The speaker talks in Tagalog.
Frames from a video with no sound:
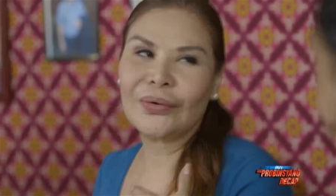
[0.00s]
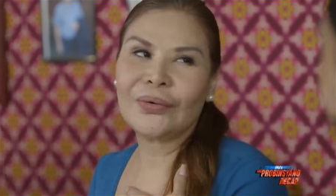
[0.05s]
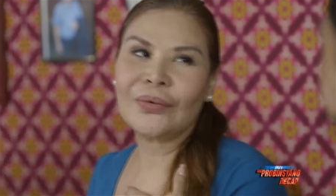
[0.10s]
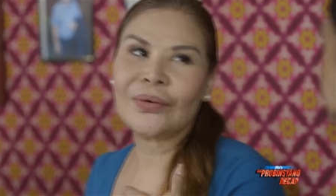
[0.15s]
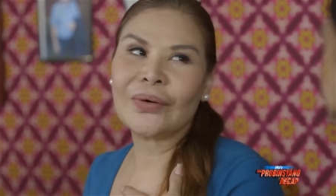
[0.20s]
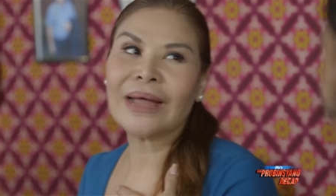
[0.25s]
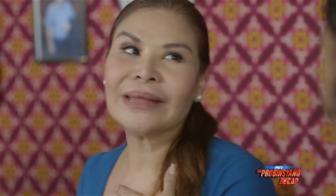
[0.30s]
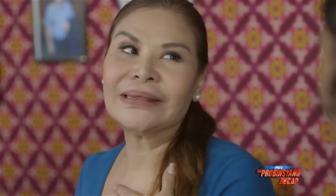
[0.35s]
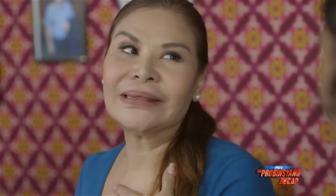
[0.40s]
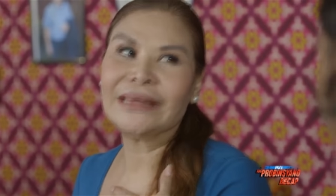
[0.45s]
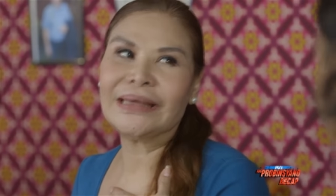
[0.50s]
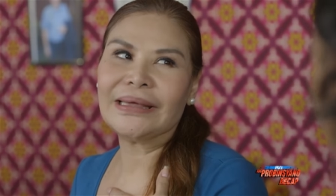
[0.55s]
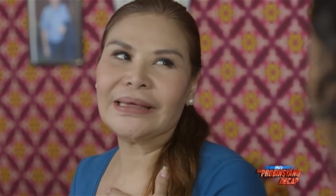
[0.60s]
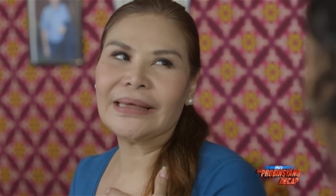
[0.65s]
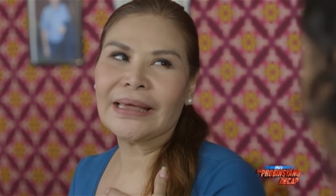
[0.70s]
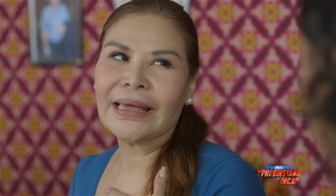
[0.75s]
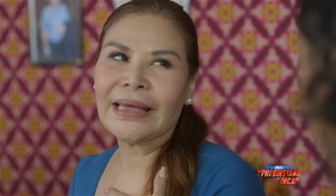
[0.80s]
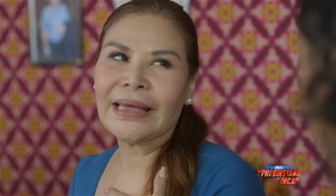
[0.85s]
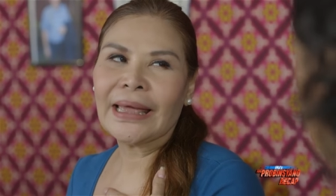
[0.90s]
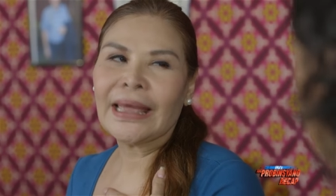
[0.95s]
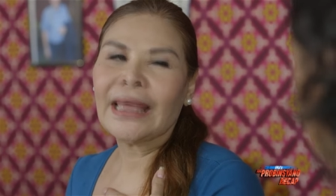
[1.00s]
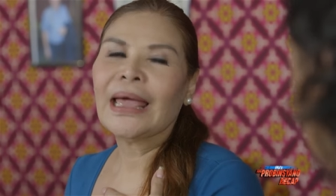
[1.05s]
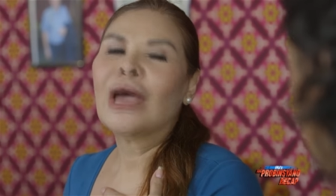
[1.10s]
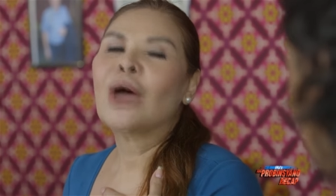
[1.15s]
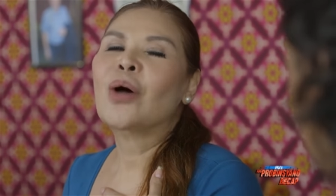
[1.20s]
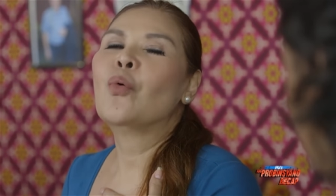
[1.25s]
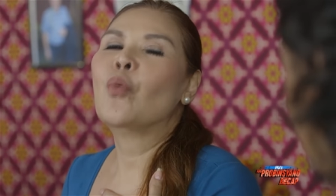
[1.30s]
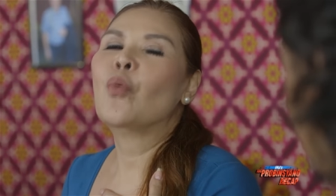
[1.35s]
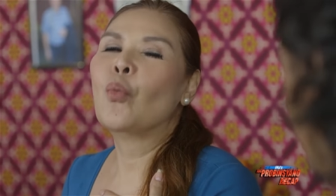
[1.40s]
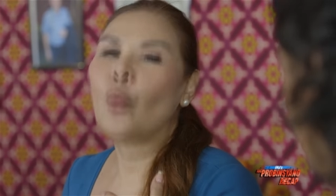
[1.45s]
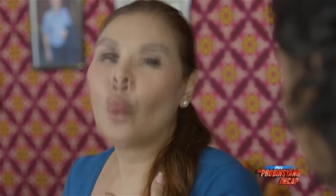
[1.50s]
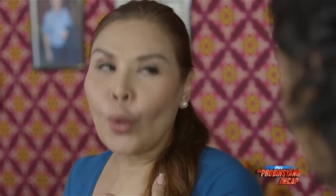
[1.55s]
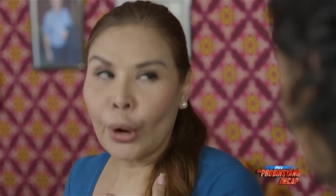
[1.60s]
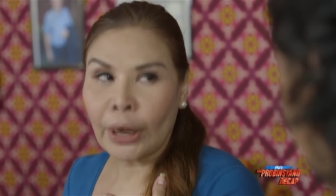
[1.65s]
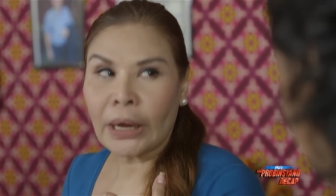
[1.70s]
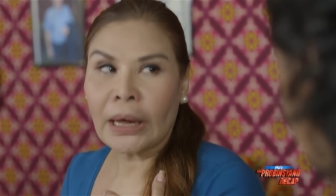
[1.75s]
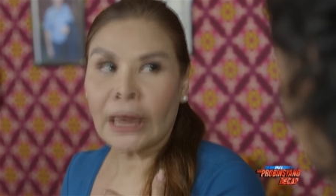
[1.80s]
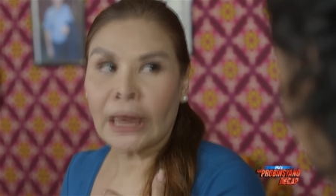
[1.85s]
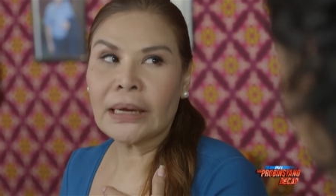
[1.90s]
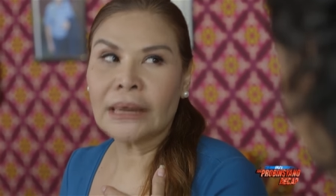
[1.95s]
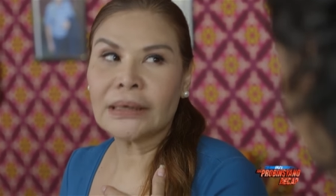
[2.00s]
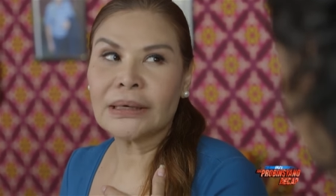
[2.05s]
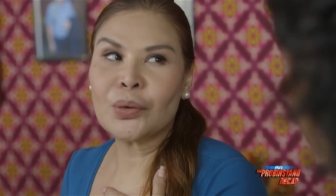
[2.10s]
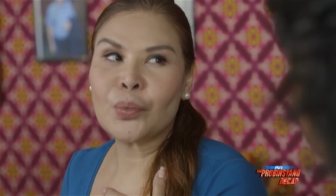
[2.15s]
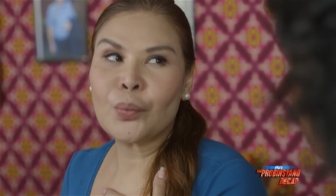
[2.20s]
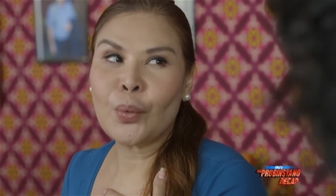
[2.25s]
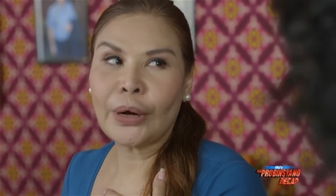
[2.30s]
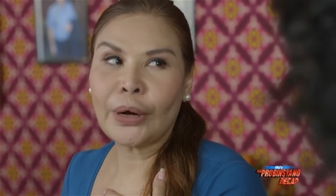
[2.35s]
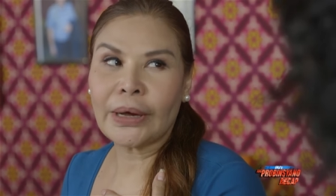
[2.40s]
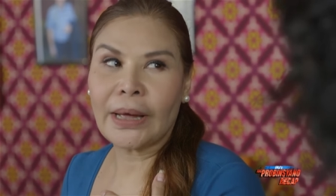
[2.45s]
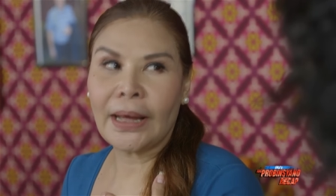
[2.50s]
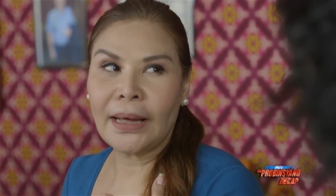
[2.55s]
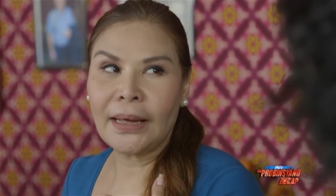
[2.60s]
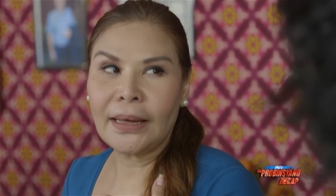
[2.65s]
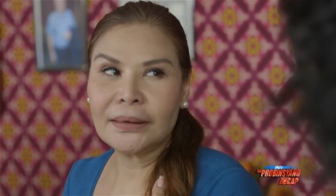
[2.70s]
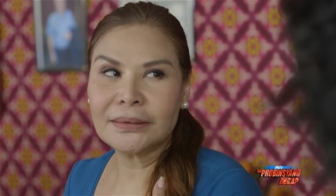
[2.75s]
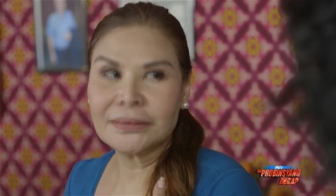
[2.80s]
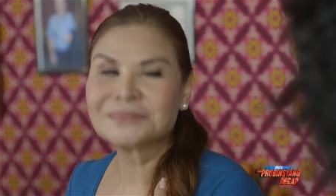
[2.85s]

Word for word: O, Andy, work ka lang ng work, ha?